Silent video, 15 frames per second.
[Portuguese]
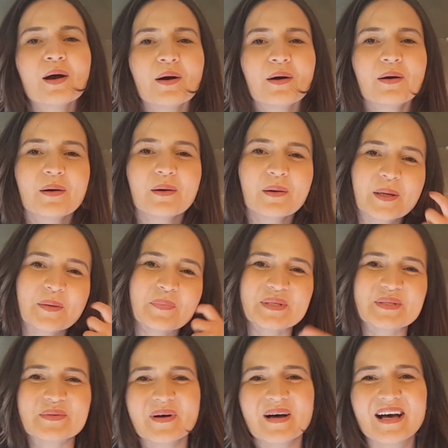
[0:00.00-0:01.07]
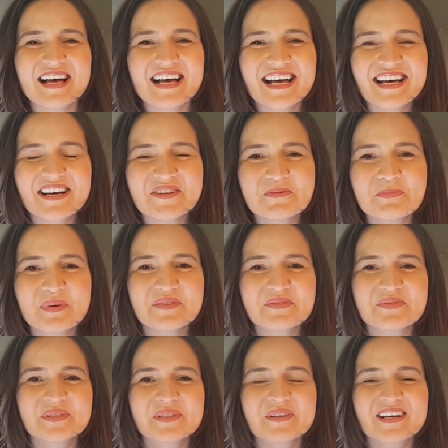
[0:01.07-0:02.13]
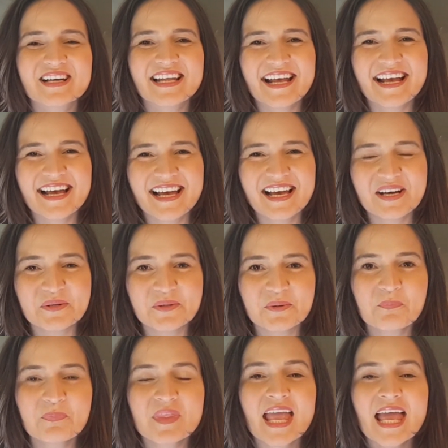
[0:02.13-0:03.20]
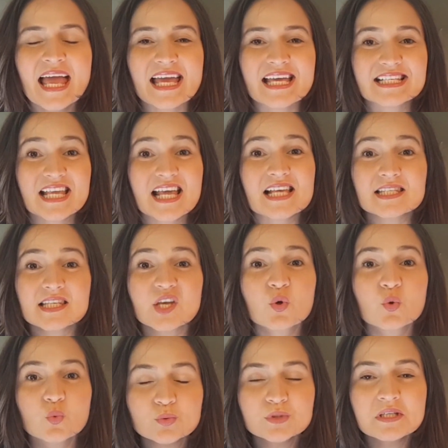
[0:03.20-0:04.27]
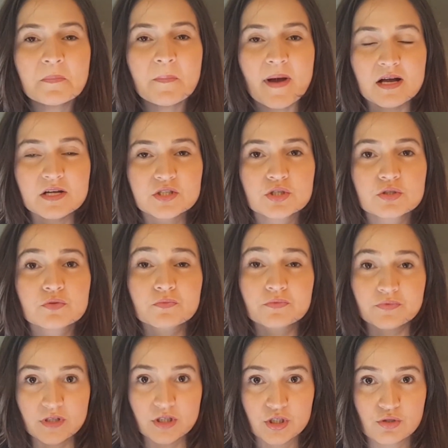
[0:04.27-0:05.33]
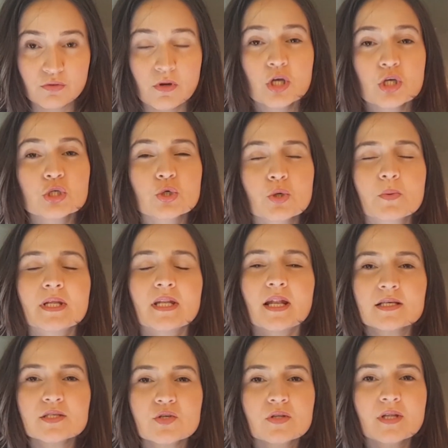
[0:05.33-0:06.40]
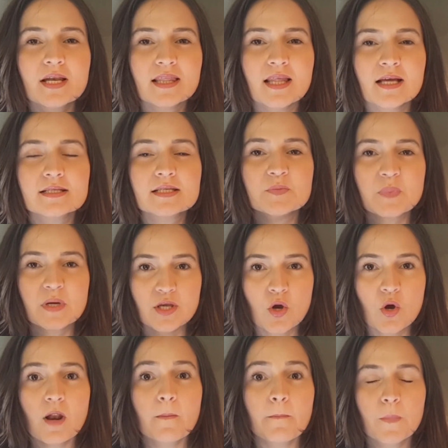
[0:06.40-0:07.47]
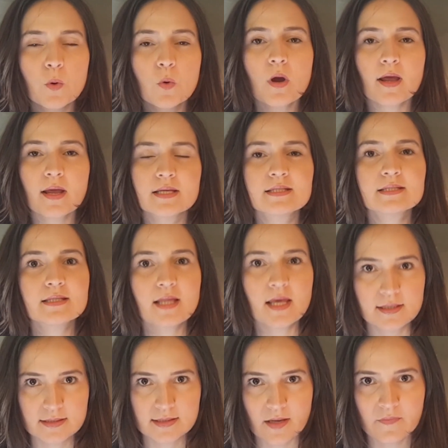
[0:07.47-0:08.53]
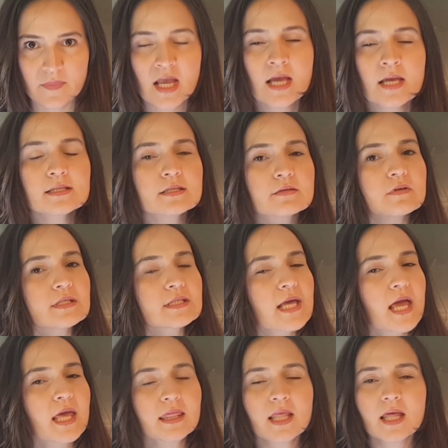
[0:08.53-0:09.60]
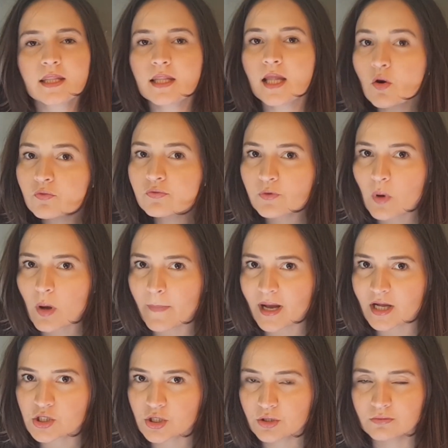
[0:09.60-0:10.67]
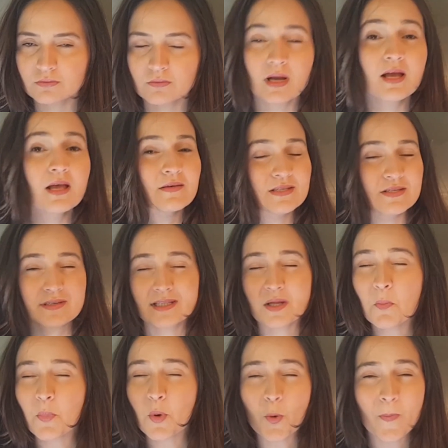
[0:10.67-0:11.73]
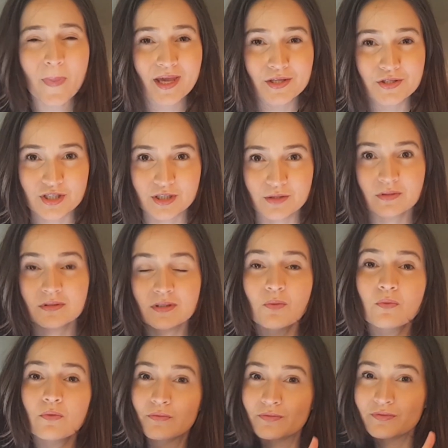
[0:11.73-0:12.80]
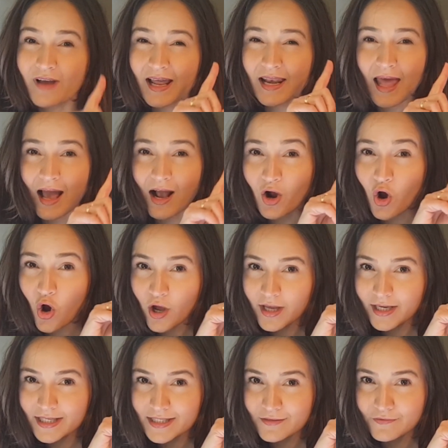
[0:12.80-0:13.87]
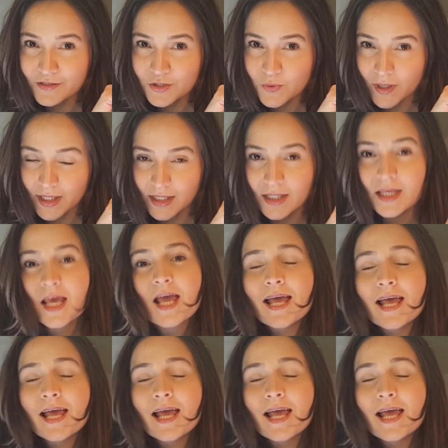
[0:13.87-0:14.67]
Oi pessoal, bem-vindo ao canal. Essa é a segunda parte de um vídeo sobre nacionalidade espanhola por residência. Se você ainda não viu a parte 1, você vai estar um pouco perdido, então vai lá, corre nesse vídeo aqui,